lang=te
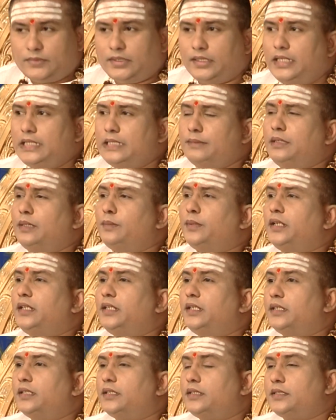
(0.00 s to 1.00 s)
నిజమే మరి
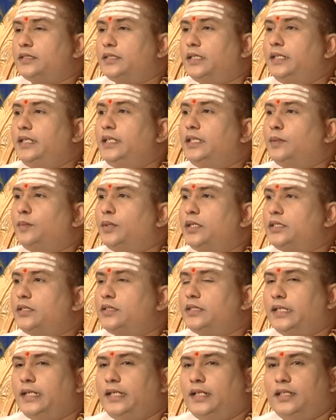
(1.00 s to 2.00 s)
సంగీత మాస్టర్
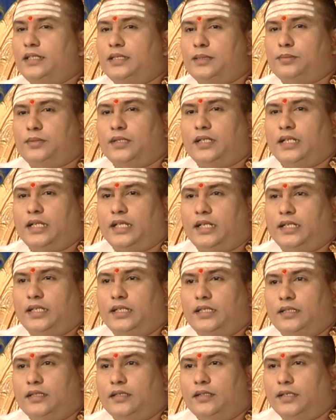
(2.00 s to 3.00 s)
సంగీతం చెప్తాడు కానీ
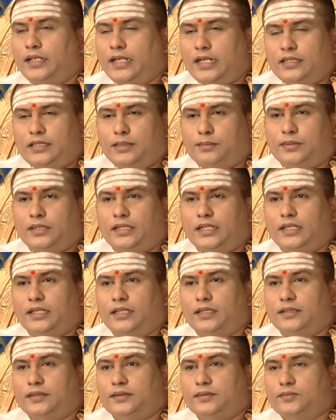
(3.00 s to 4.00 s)
డ్యాన్స్ చెప్తాడేంటి
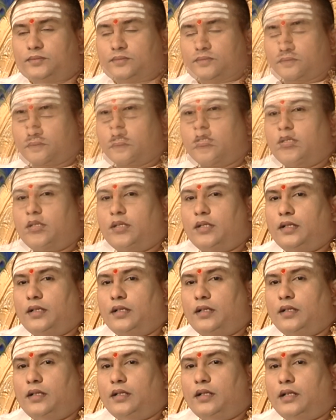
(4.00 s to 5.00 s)

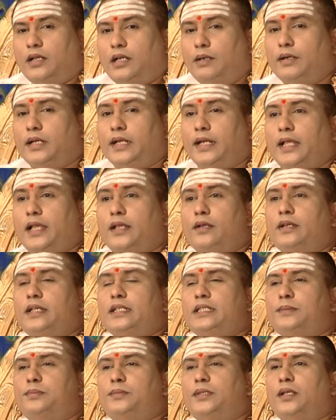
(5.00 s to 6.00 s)
కాబట్టి జ్ఞానులు ఏం
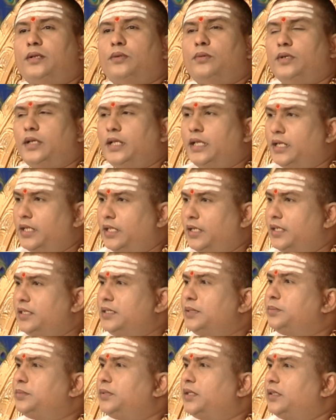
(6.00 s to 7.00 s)
చెప్తారు జ్ఞానాన్నే
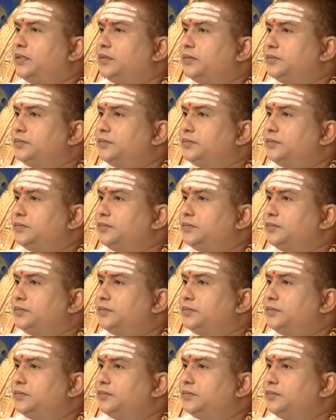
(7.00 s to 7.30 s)
చెప్తారు